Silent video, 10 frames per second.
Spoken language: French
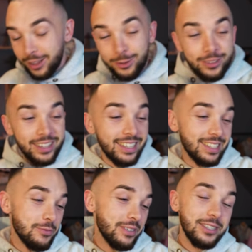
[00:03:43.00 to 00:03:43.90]
Attendez les
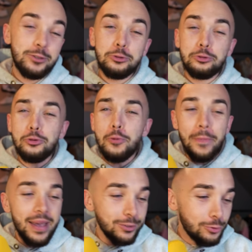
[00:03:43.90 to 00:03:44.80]
amis, c'est
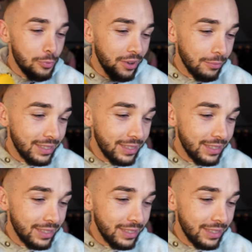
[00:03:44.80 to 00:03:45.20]
super super